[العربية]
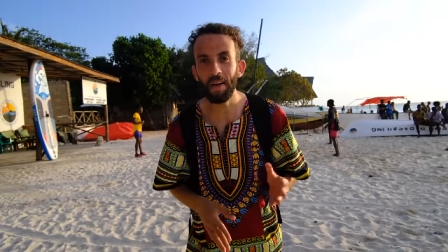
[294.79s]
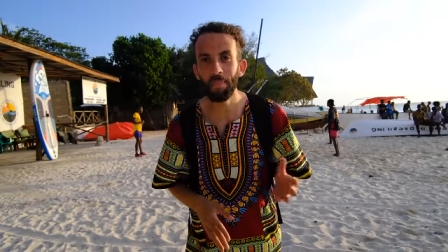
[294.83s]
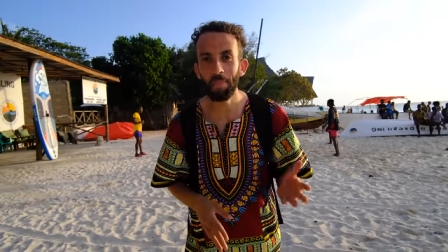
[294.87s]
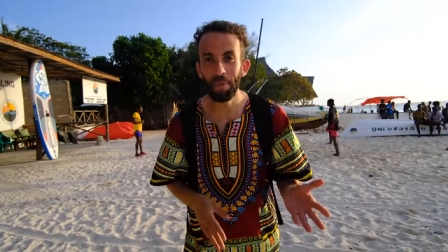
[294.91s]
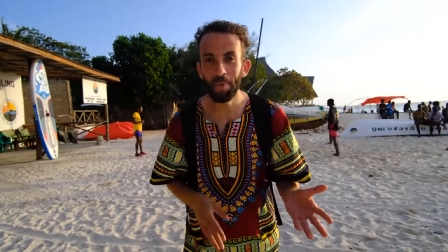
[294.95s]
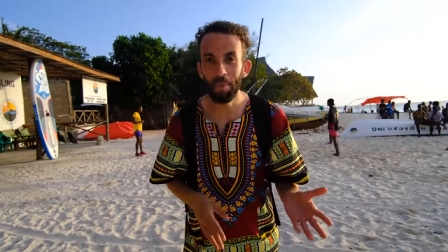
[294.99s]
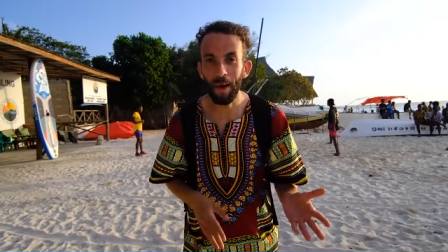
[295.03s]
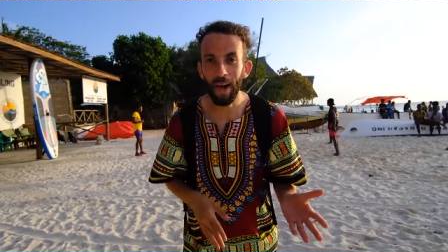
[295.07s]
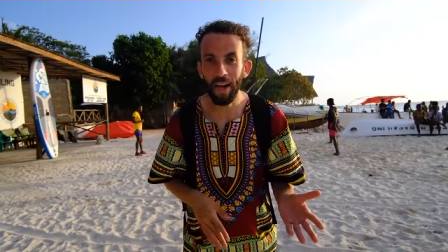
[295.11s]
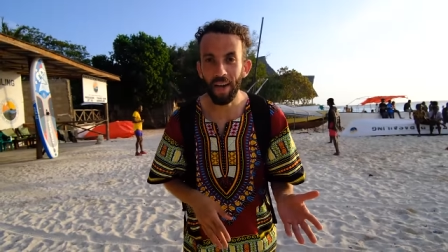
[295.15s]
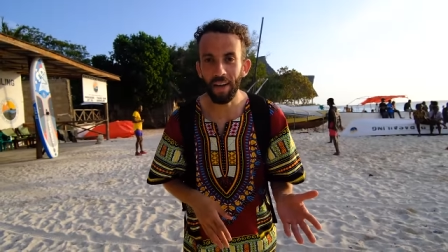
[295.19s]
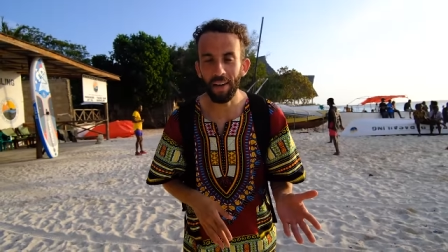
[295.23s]

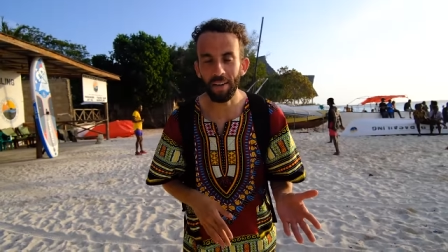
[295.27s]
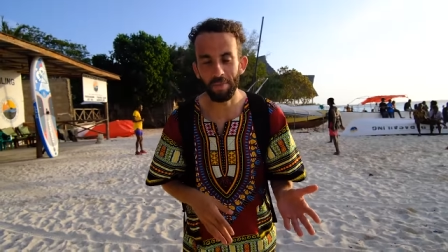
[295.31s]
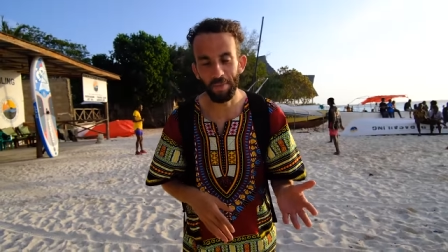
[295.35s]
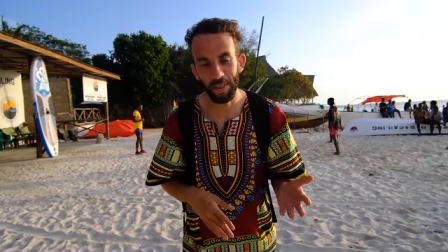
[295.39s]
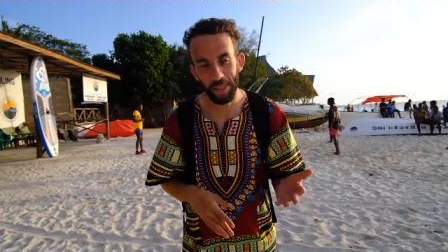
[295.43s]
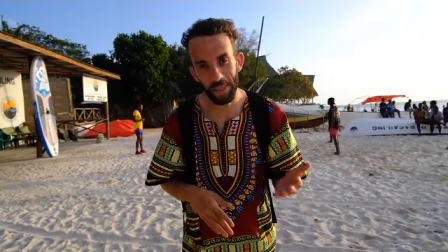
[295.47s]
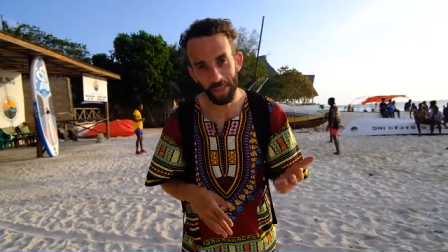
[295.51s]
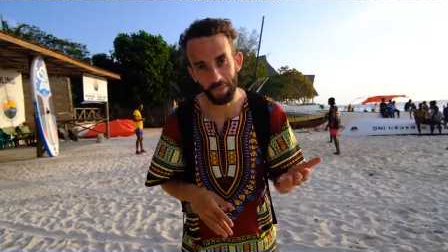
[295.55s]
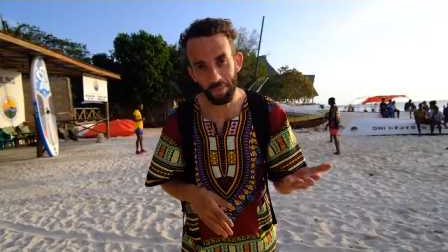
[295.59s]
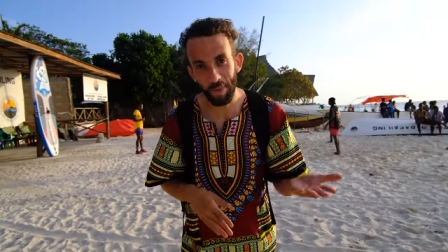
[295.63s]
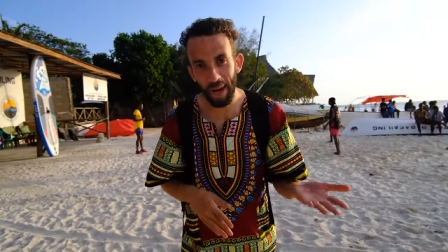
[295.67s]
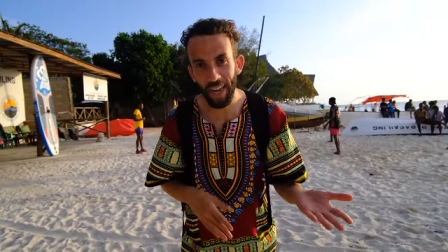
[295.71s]
بما
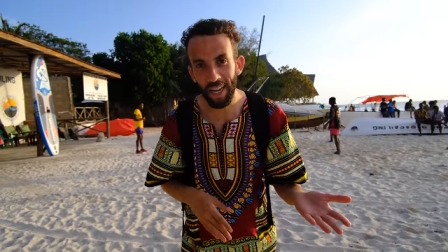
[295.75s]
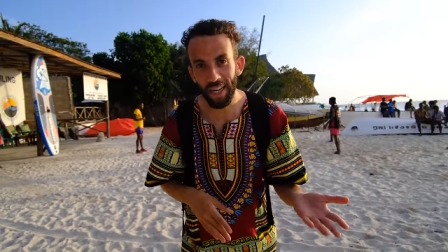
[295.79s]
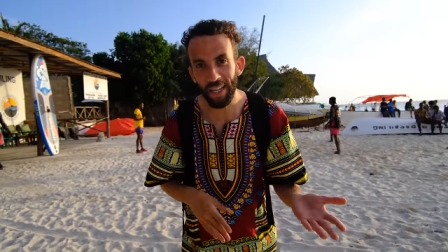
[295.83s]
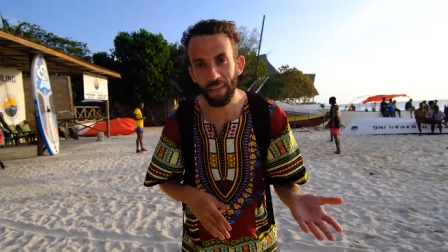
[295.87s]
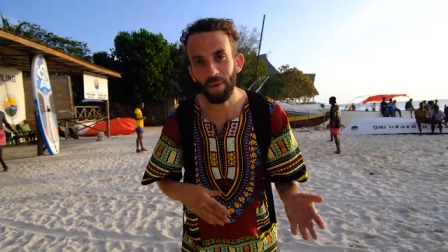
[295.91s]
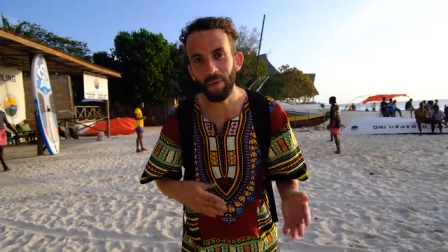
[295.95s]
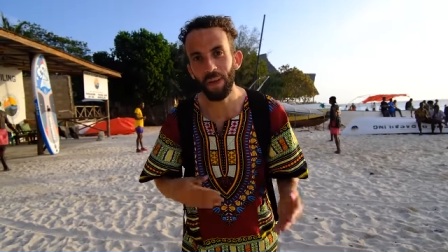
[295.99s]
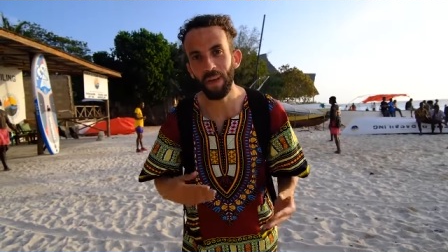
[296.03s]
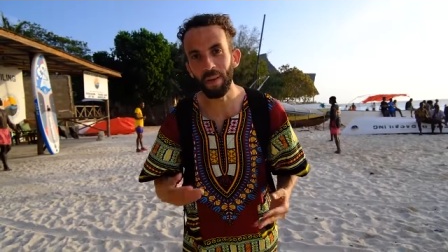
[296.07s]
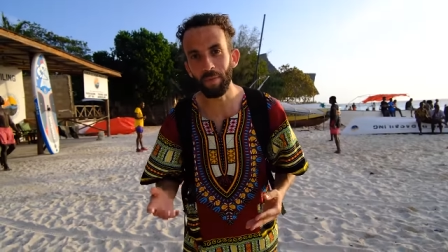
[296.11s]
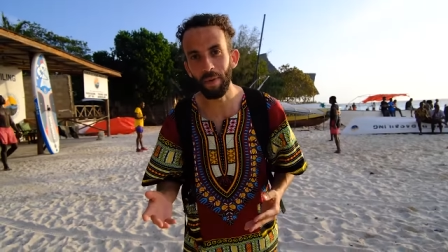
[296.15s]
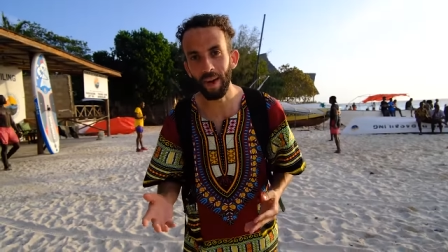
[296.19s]
ببالي
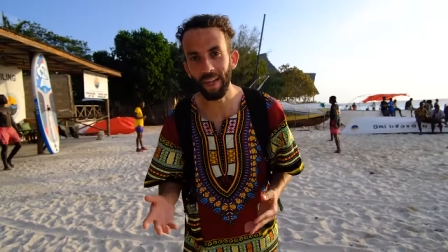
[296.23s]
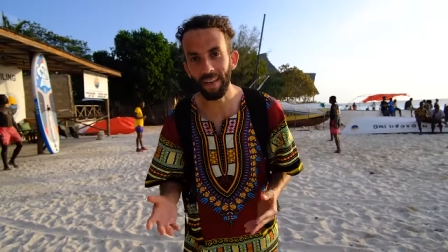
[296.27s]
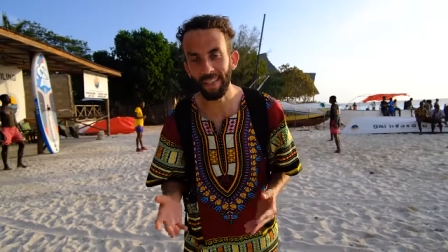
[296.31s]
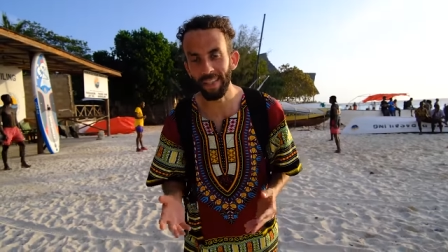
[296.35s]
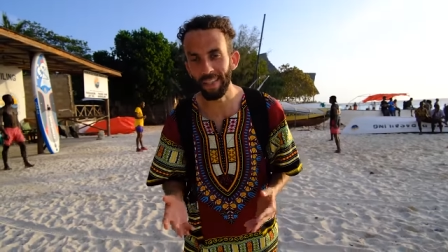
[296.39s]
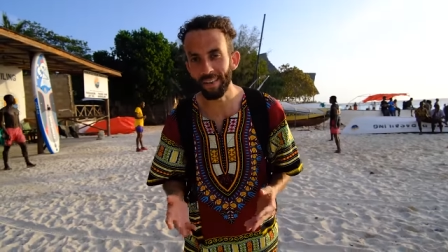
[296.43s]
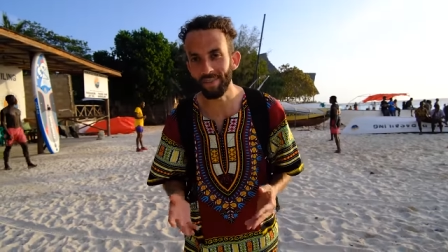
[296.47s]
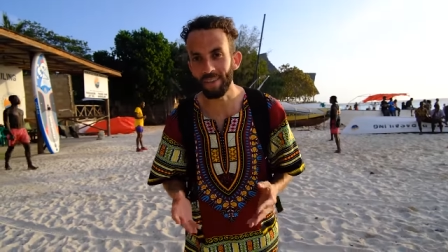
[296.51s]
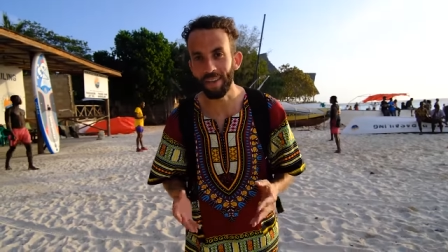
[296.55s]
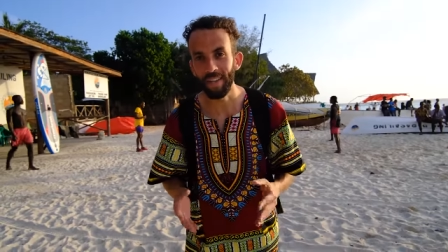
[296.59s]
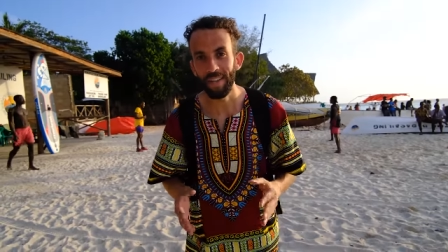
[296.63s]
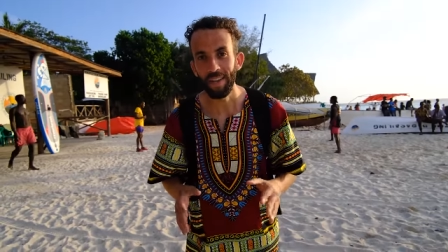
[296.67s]
ولا
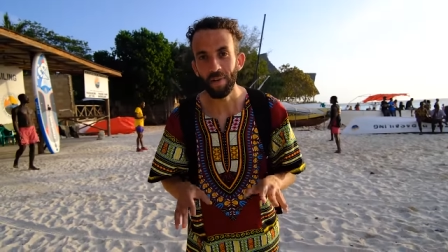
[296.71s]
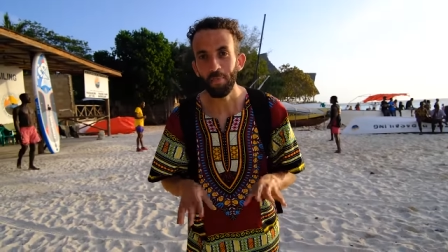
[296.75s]
المالديف